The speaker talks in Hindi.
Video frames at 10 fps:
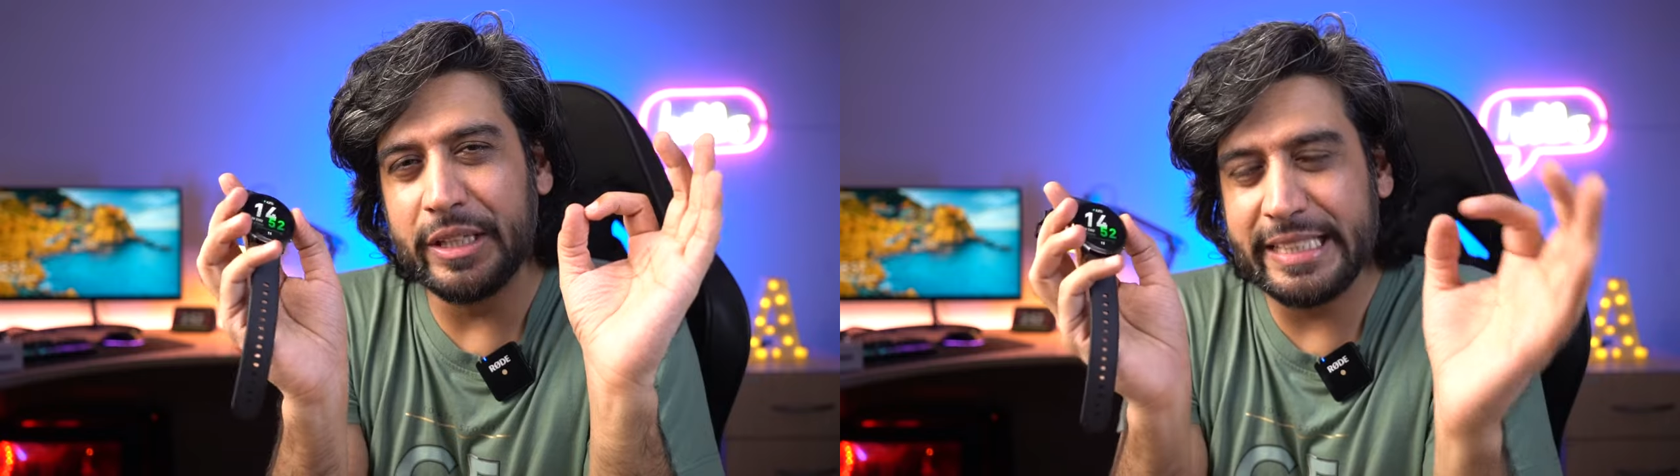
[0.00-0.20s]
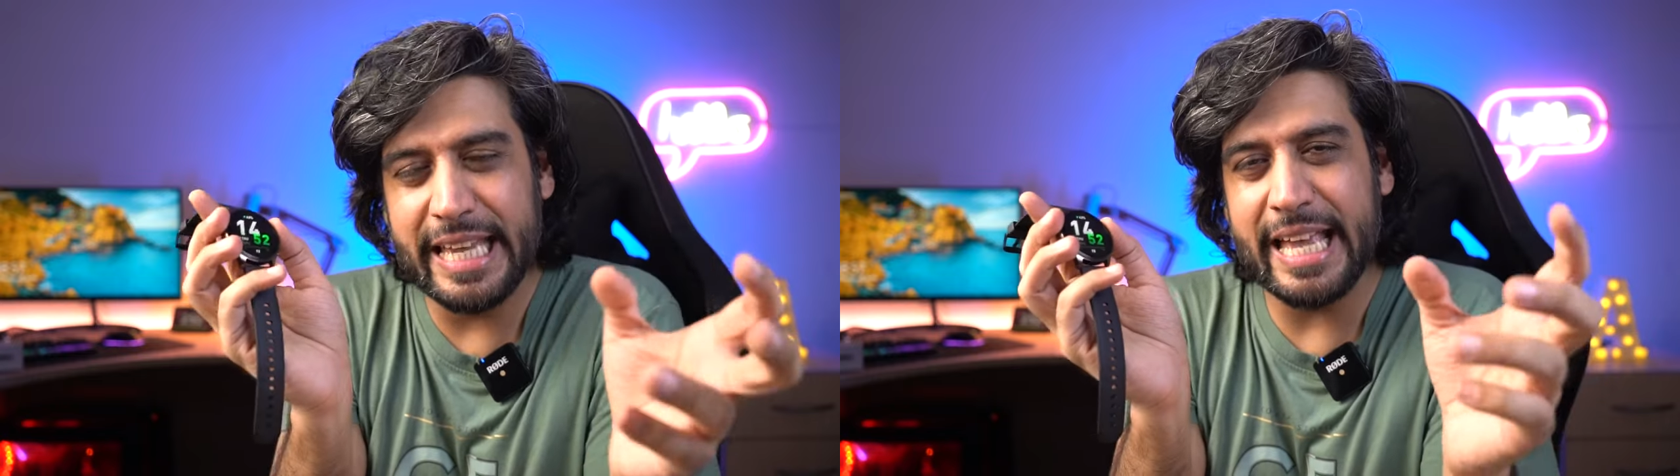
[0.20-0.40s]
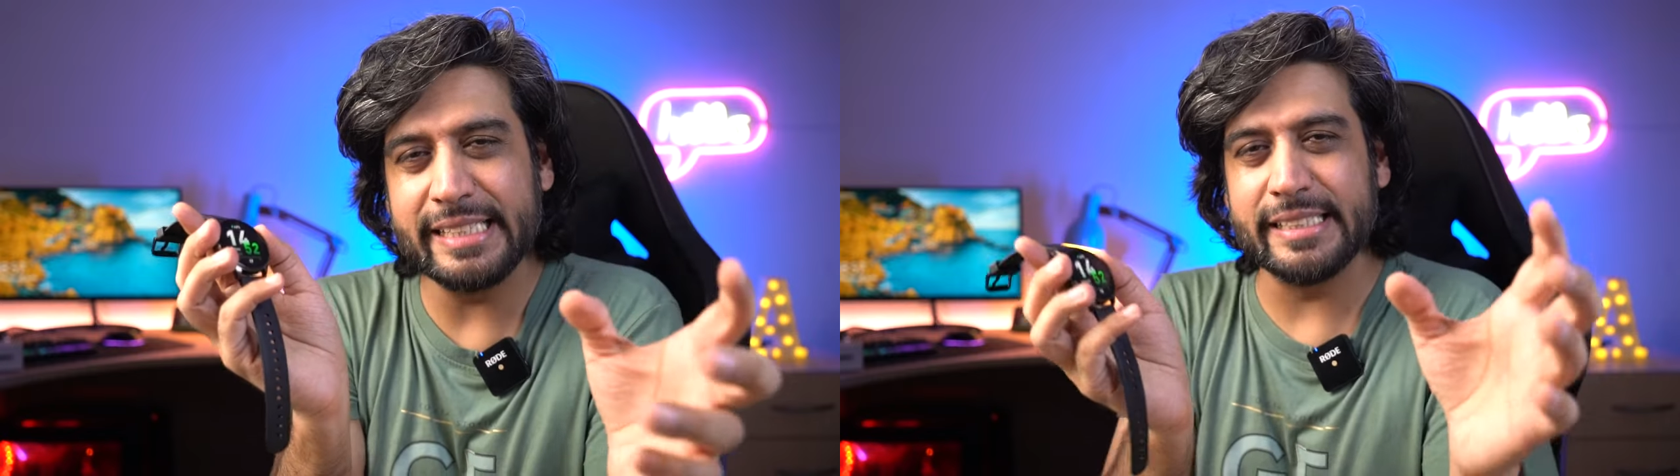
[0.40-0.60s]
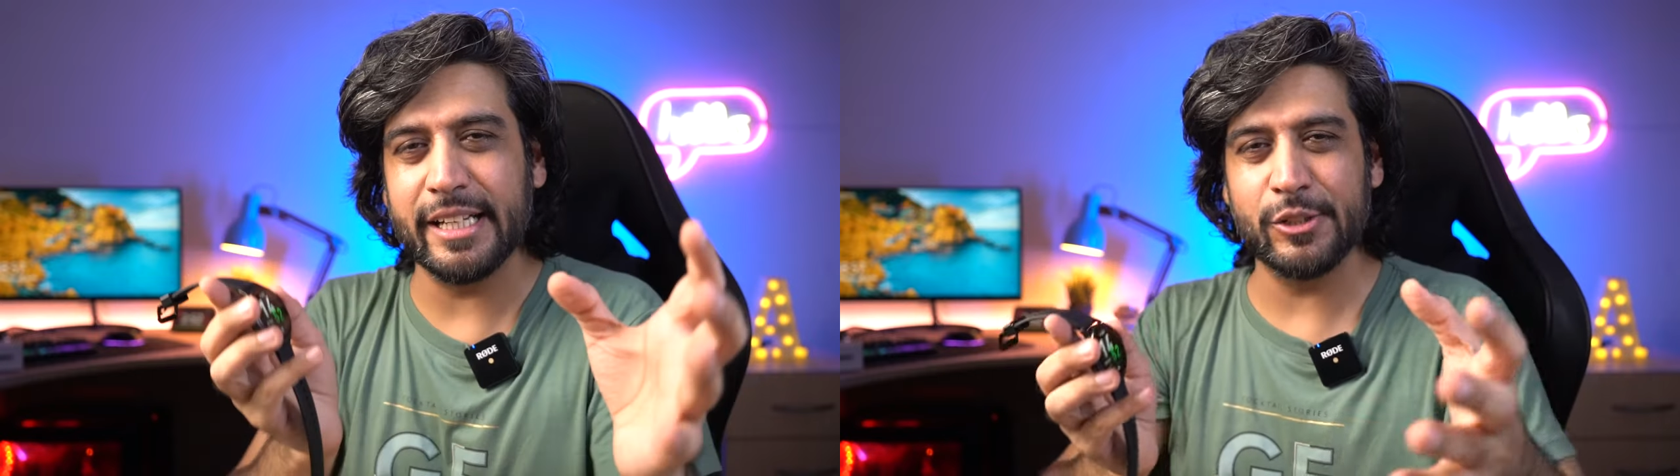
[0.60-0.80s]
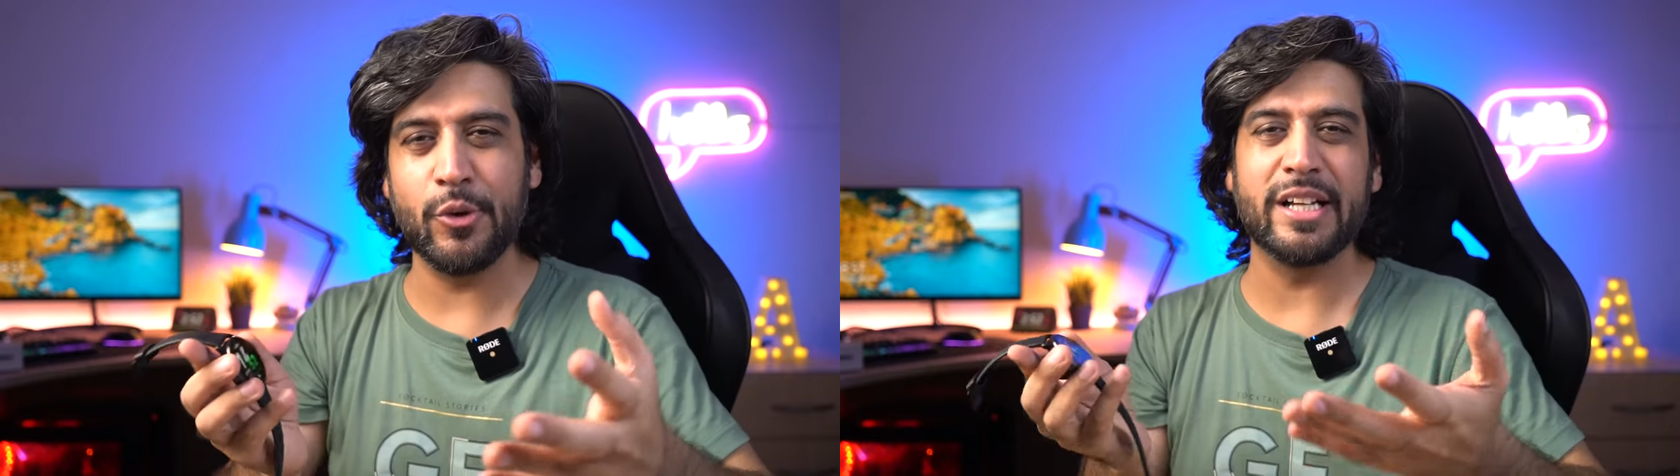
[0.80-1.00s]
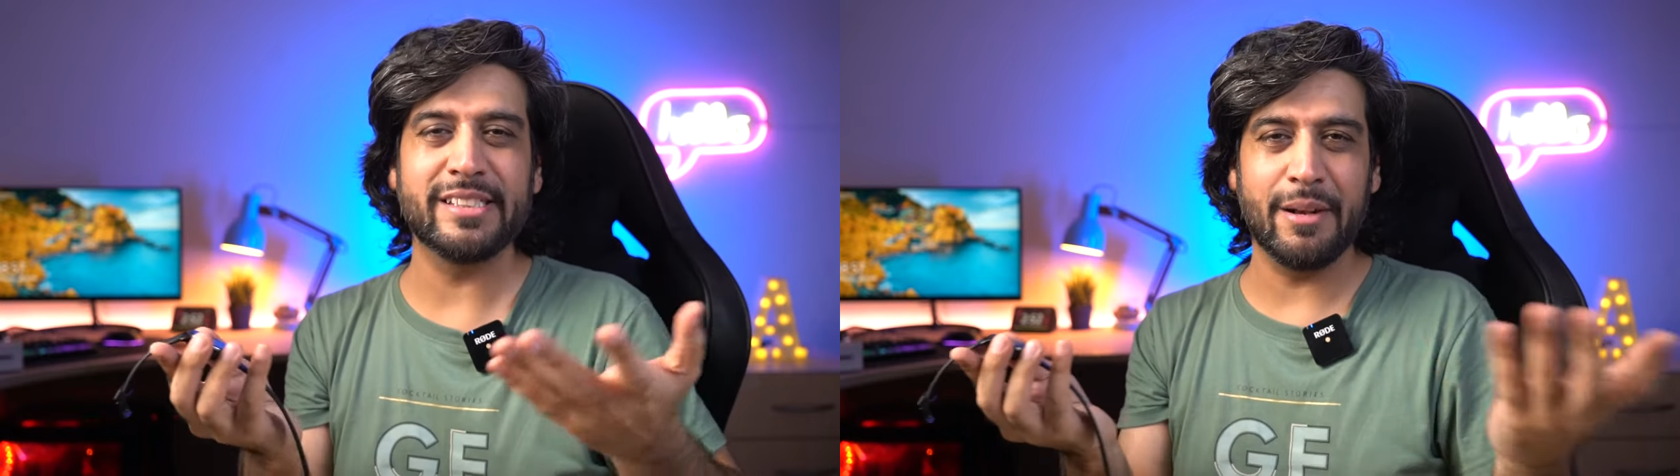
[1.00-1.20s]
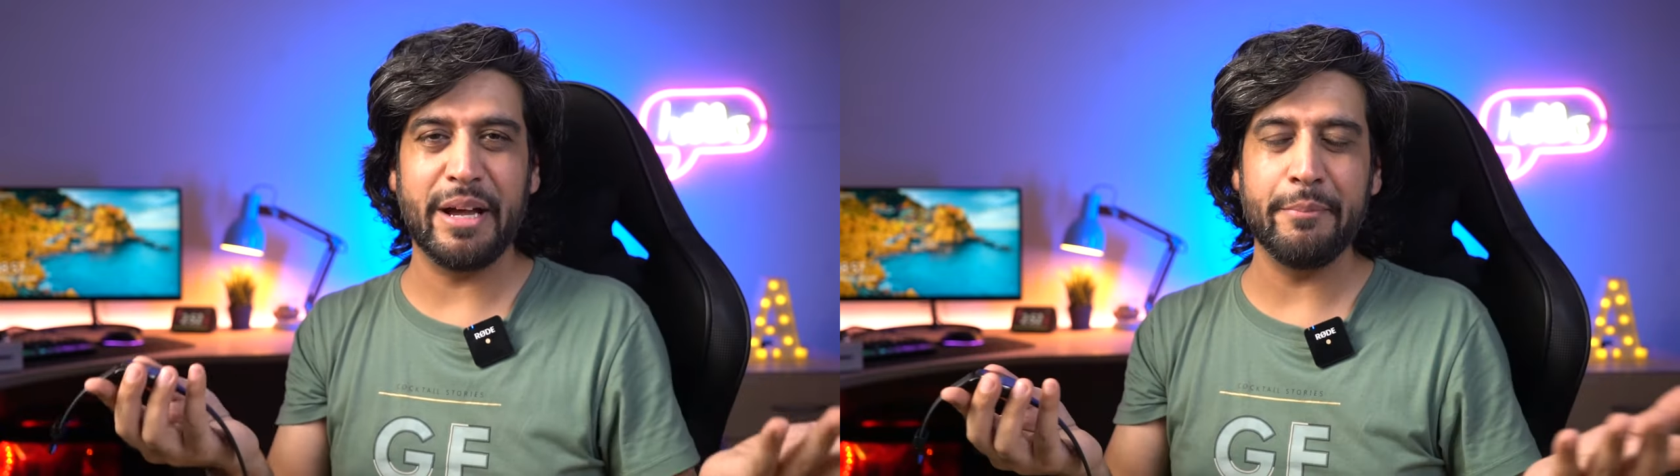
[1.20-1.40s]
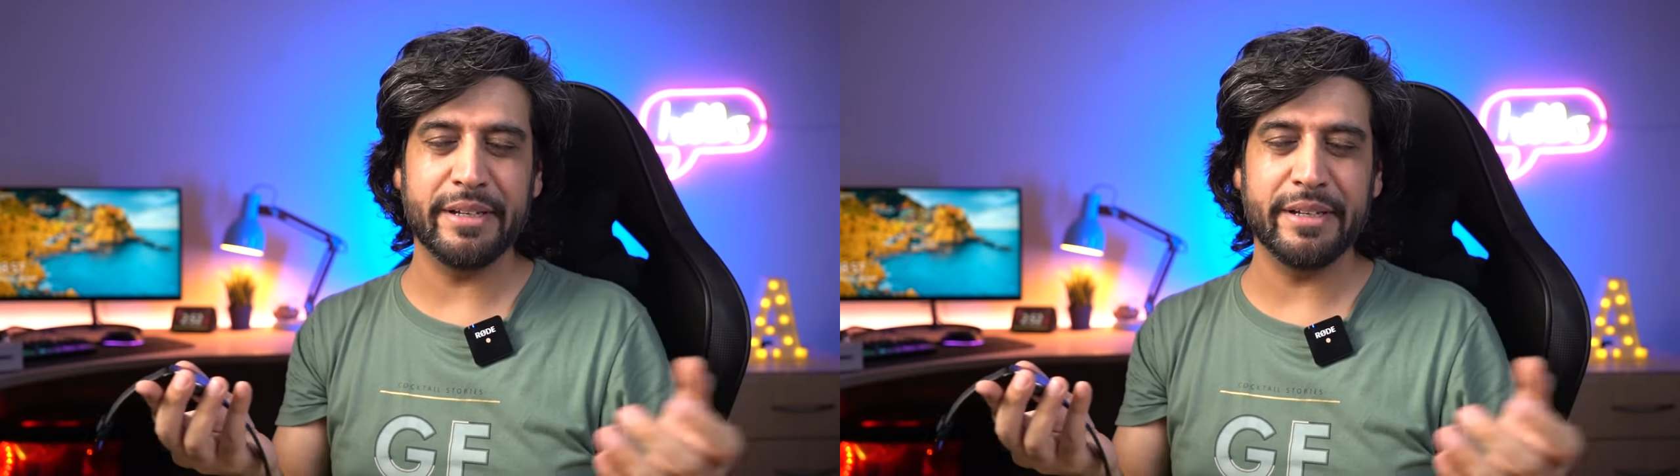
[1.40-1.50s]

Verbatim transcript: ये एक चीज़ है जो आजकल भाई